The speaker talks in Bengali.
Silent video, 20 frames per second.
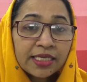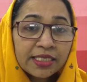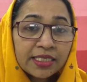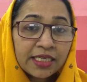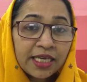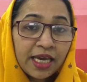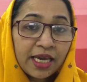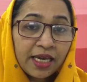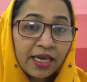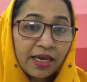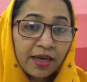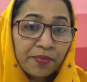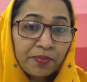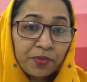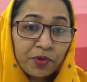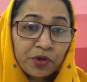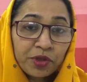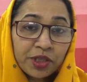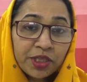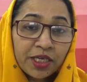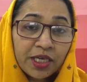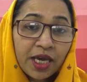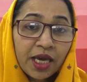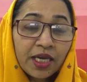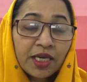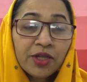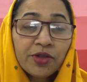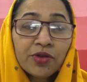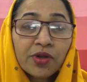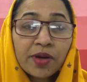সেই প্রত্যেকেই
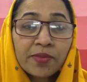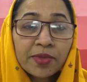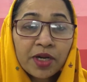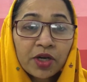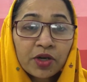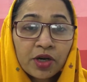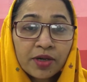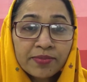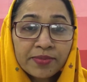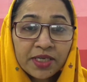কিন্তু আমরা কম